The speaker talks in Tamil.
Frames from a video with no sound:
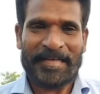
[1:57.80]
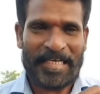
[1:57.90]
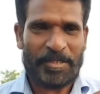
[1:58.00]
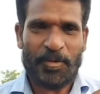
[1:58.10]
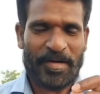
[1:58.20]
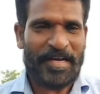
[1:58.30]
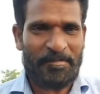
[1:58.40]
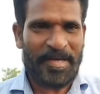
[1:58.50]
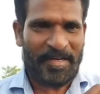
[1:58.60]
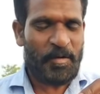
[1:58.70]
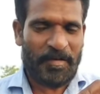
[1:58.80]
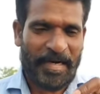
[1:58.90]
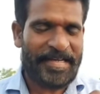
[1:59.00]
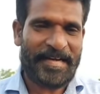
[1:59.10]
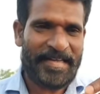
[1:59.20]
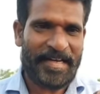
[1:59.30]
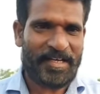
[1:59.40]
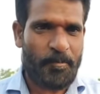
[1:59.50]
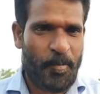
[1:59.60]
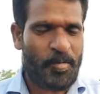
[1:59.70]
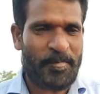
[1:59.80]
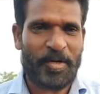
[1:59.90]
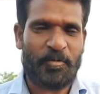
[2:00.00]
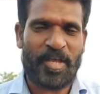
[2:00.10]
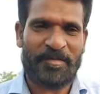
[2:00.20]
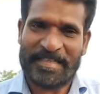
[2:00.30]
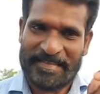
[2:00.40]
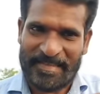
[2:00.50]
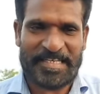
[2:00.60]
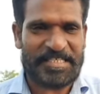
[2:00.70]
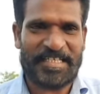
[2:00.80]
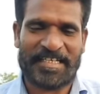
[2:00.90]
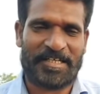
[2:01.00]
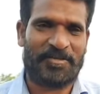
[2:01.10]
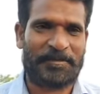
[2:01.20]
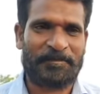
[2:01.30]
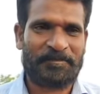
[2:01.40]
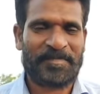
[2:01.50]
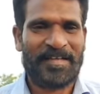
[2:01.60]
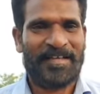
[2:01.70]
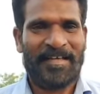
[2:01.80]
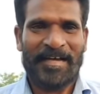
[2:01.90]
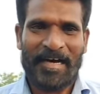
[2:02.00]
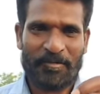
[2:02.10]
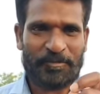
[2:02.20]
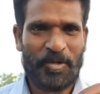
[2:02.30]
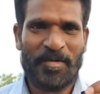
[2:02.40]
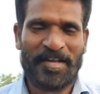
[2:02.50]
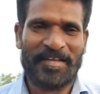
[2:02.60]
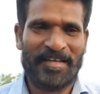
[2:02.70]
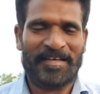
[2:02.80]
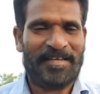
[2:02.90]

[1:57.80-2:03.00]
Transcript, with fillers: அதாவது ஒரு நண்பர் அடிக்கடி எனக்கு போன் பண்ணக்கூடியவர் திருச்சியில் இருக்கிறவர் அவர் சொல்லுவார்